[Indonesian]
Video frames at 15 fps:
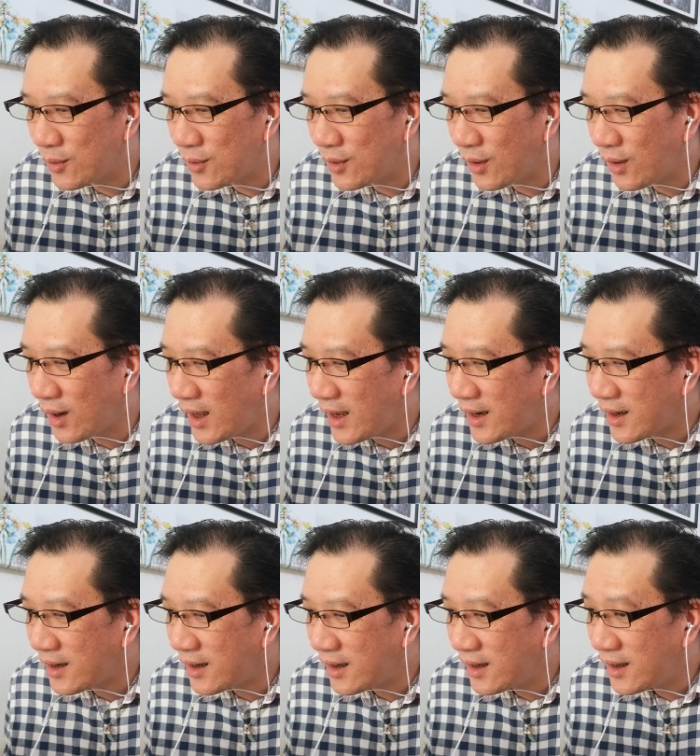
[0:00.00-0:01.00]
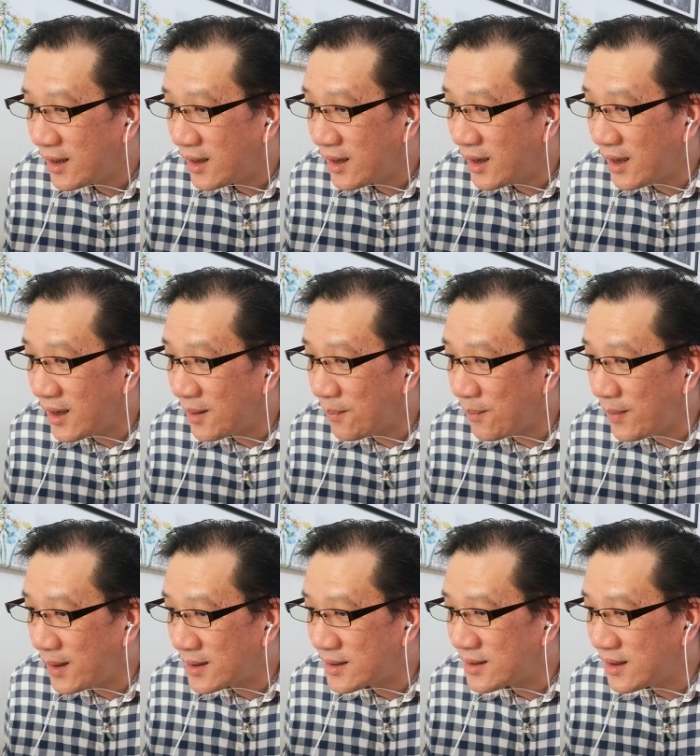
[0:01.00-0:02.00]
dolar uh,
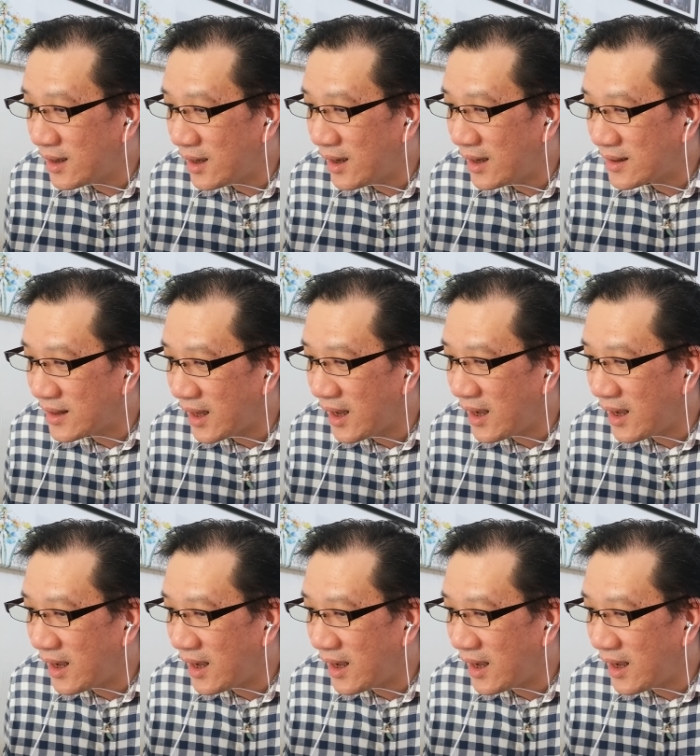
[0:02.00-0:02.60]
plus ETH